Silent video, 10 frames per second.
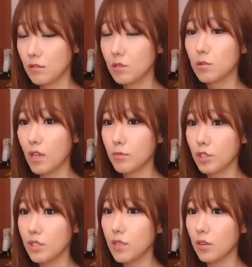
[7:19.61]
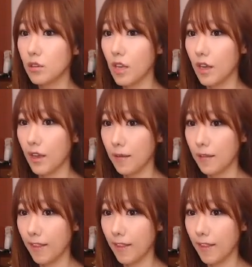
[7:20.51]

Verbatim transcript: 그쪽 사무실이라 어때?